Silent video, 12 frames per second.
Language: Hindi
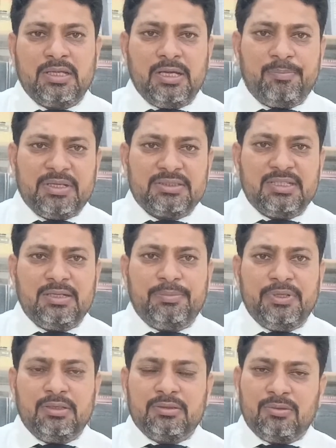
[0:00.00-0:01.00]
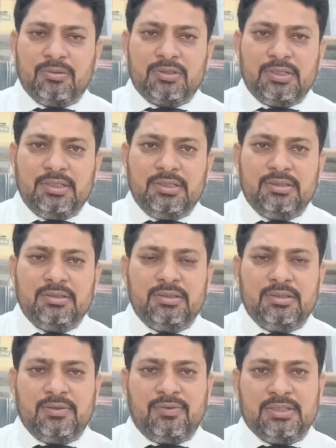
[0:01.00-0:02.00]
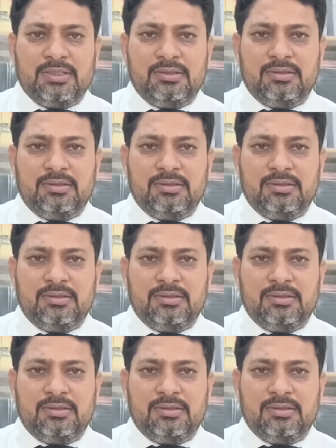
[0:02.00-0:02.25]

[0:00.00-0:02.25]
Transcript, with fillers: कि पाकिस्तान पीनल कोड की दफ़ा